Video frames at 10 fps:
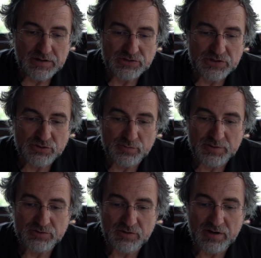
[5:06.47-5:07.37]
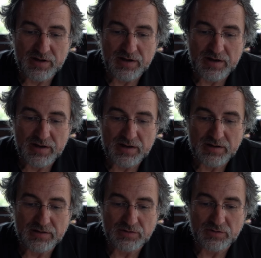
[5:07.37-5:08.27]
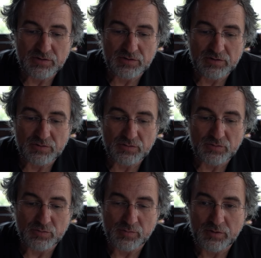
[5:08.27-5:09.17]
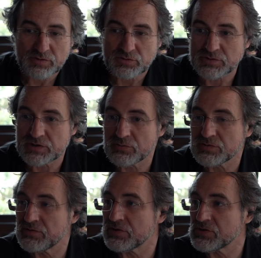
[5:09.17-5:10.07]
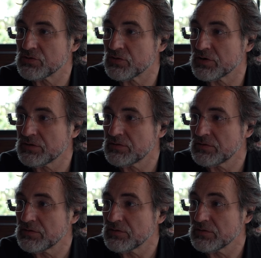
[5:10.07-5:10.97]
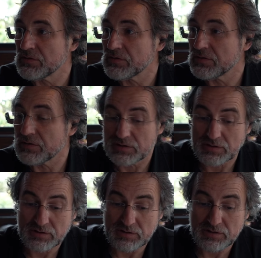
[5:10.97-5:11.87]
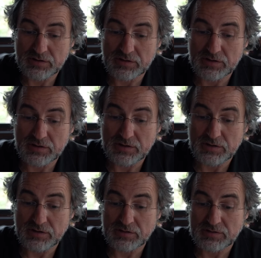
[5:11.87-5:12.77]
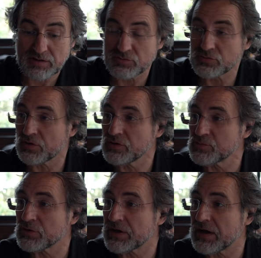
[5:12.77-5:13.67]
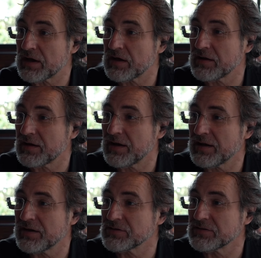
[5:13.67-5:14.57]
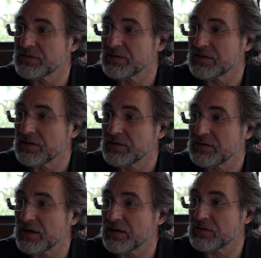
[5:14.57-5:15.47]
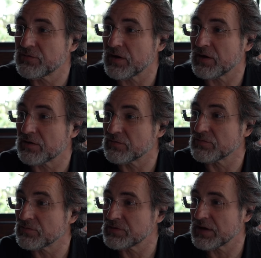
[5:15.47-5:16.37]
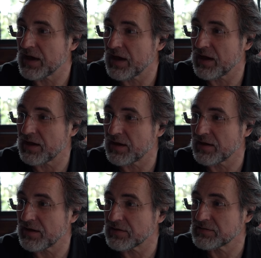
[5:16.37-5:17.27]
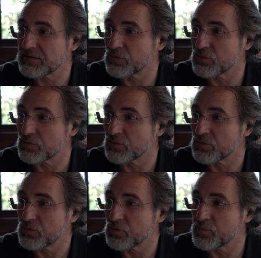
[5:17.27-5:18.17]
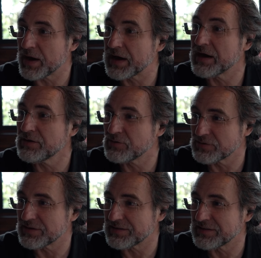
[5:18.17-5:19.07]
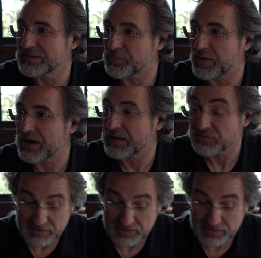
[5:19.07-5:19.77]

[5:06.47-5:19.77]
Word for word: A gente começou a uh, o Maurício conseguiu uns investidores e, e teve o sonho de montar a Legend. E aí eles falaram: Você quer ser o, o mecânico da, da parada?